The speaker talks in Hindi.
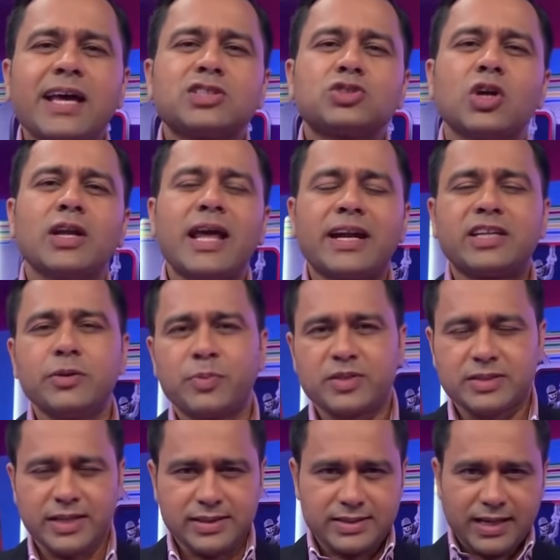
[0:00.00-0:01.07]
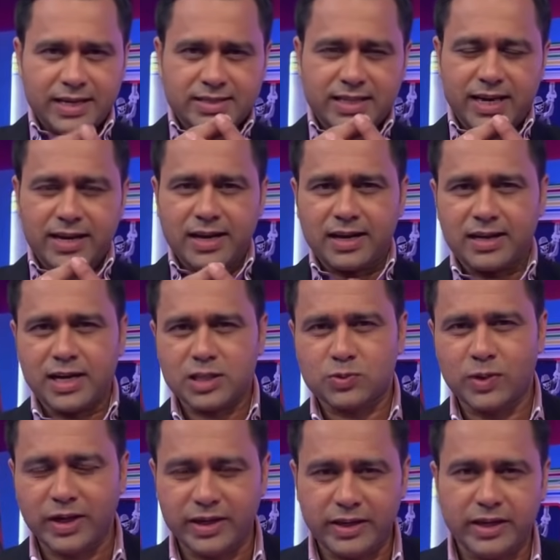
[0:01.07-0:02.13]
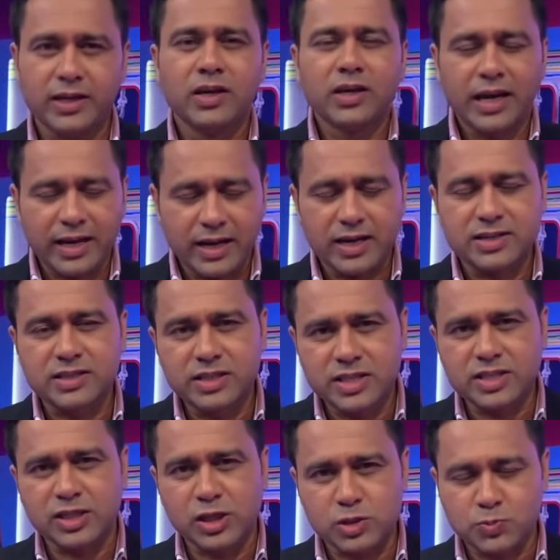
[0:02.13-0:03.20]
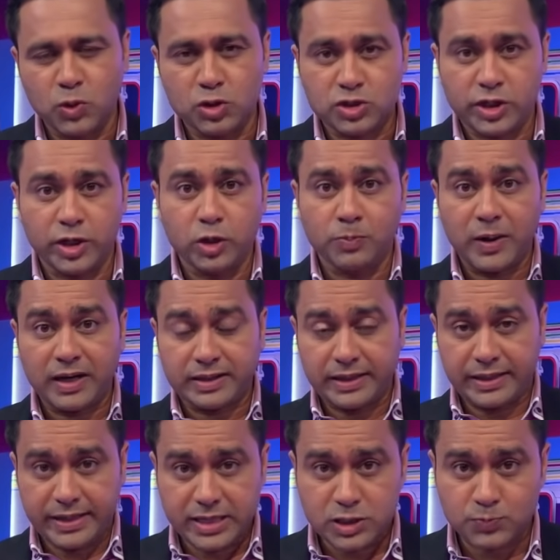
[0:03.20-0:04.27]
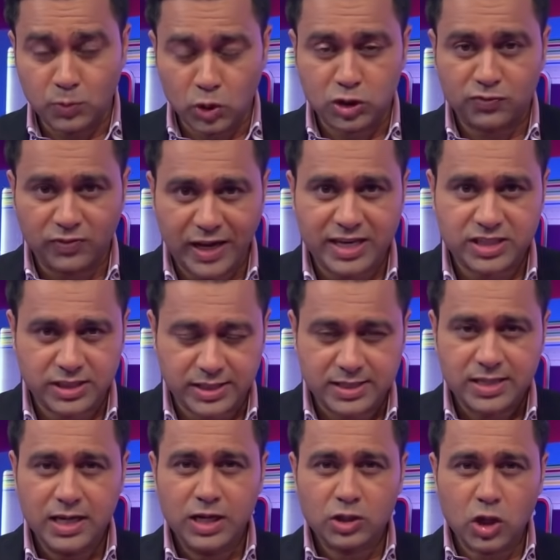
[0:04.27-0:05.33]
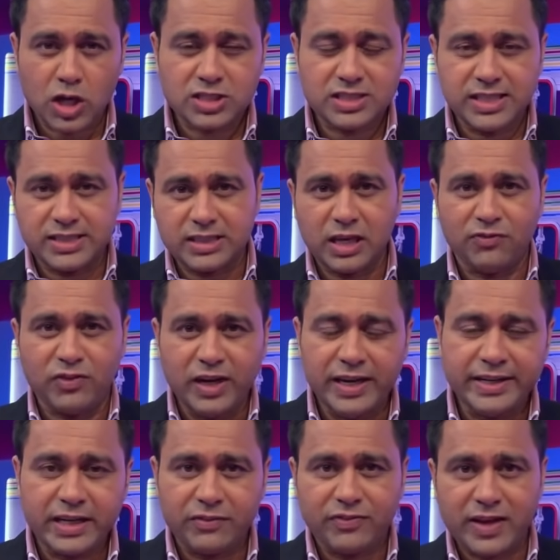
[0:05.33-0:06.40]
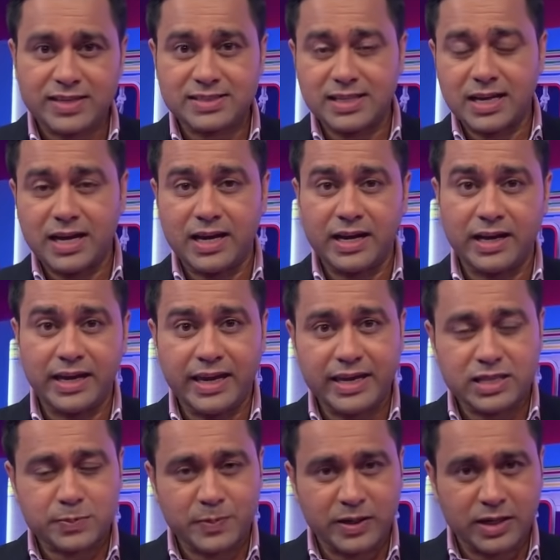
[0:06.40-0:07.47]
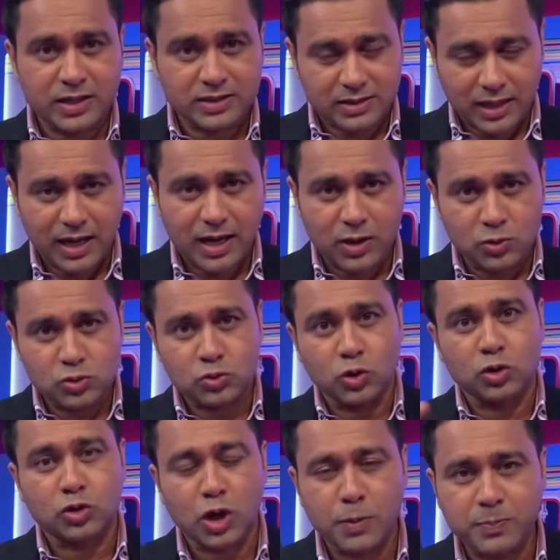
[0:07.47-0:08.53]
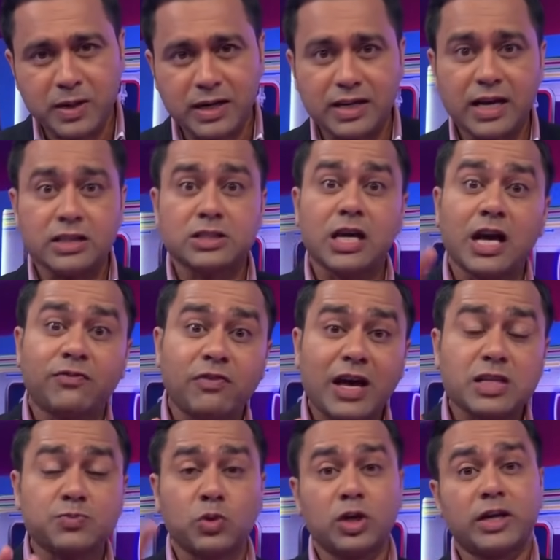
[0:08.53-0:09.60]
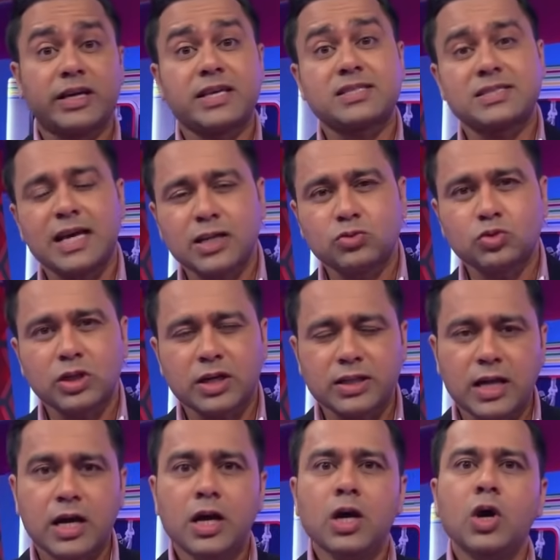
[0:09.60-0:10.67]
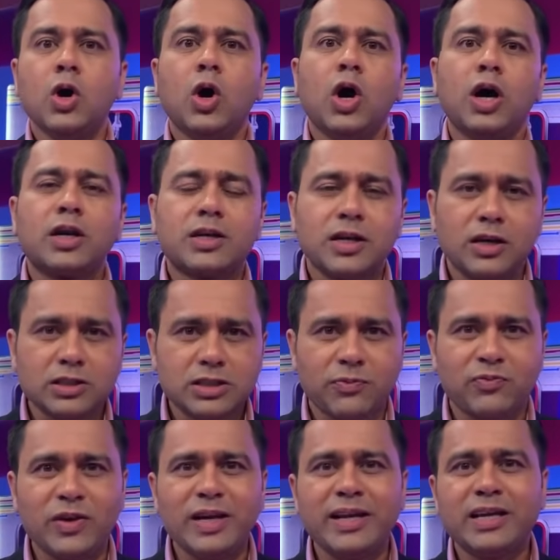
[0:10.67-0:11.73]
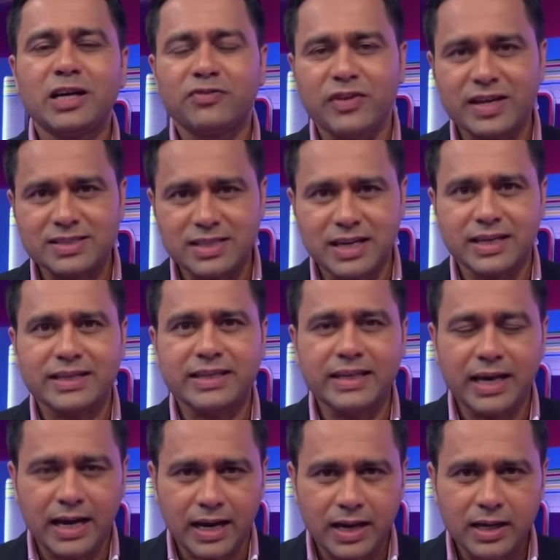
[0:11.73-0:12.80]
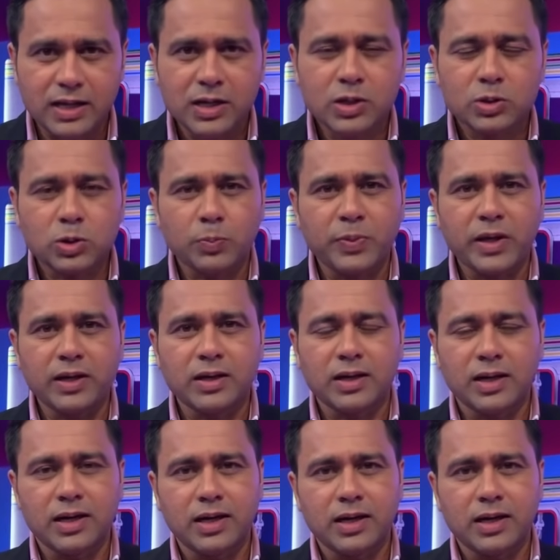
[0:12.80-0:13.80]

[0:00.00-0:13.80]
कैस्ट्रॉल एक्टिव presents hashtag आकाशवाणी एंड आर डिजिटल स्पोर्ट्स रेडियो पार्टनर इस स्पोर्ट्स फ्लैशेस टॉस जीत के फील्डिंग का फैसला एक स्पिनर था उसको ड्रॉप करना चार फास्ट बॉलर के साथ उतरना और uh, जब फील्डिंग का फैसला किया तो फिर